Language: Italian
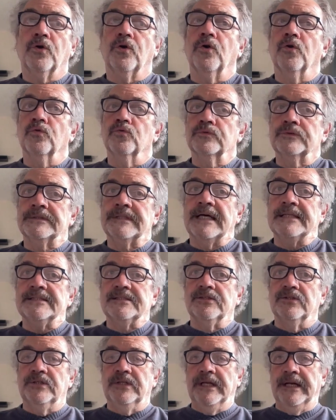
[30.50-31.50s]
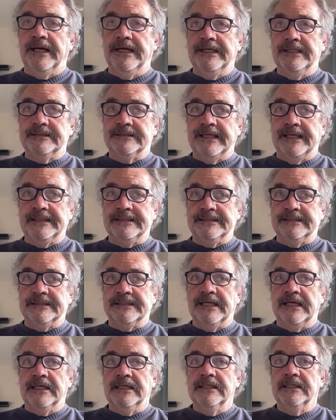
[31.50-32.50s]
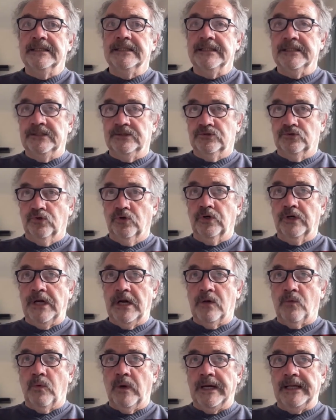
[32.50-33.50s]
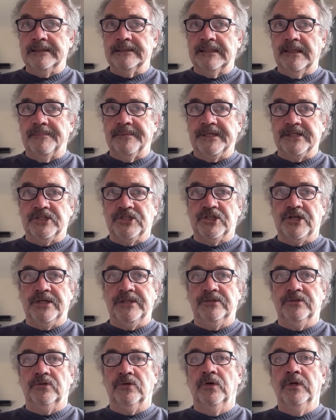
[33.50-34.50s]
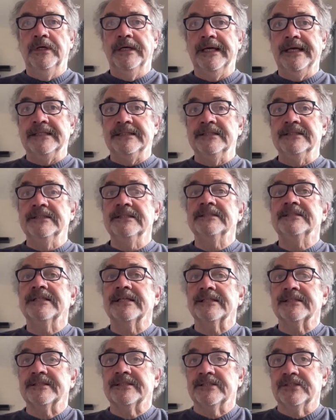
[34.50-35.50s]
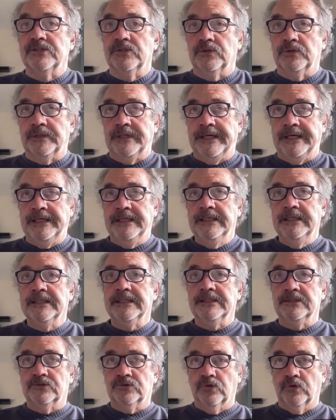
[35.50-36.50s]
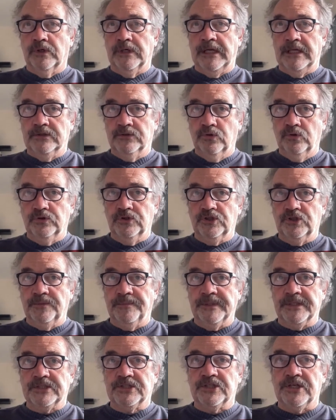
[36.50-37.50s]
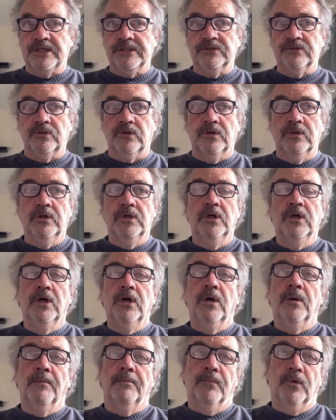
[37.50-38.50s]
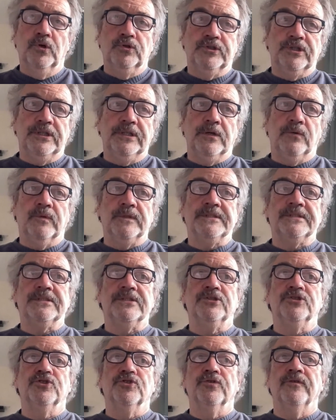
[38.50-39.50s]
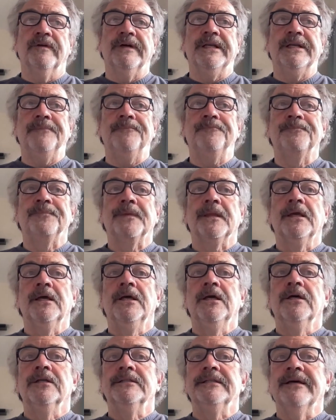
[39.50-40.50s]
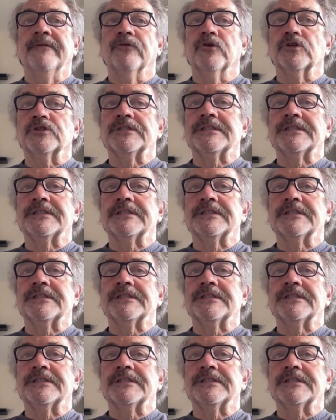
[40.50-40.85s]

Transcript: con un tasso di renitenza intorno al 40% e di diserzione intorno al 12%, molti di questi giovani devono